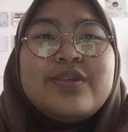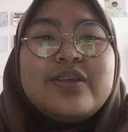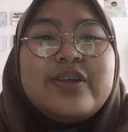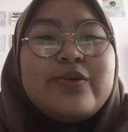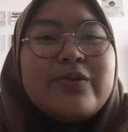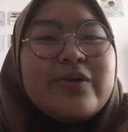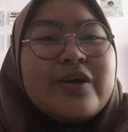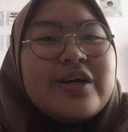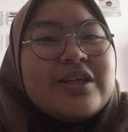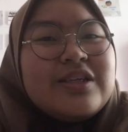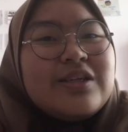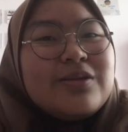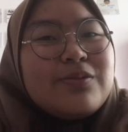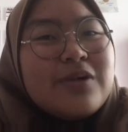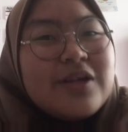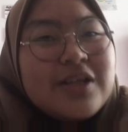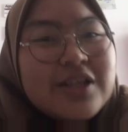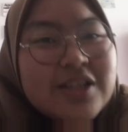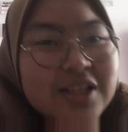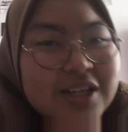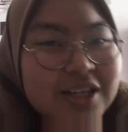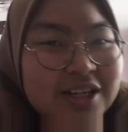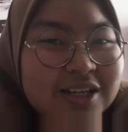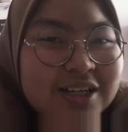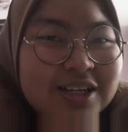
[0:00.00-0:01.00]
Terima kasih
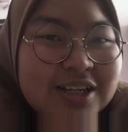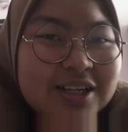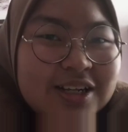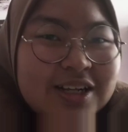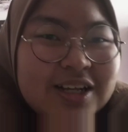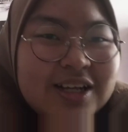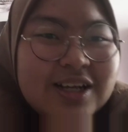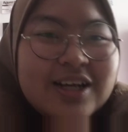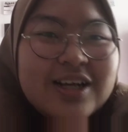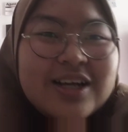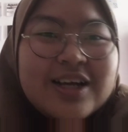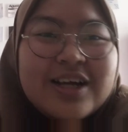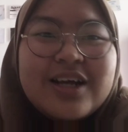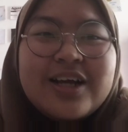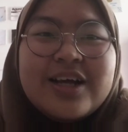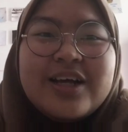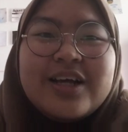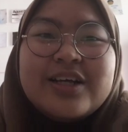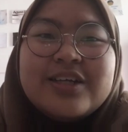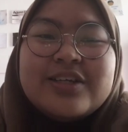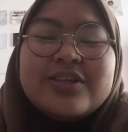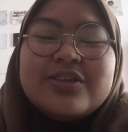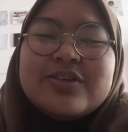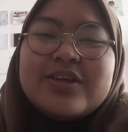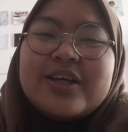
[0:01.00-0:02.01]
banyak. Uh,
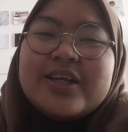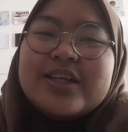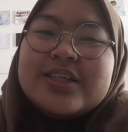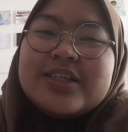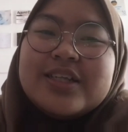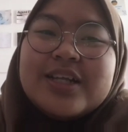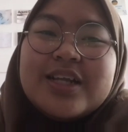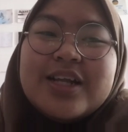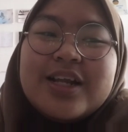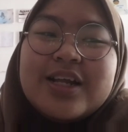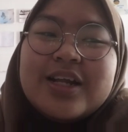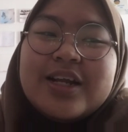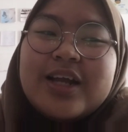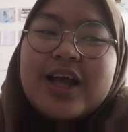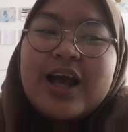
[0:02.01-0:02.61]
itu aja dari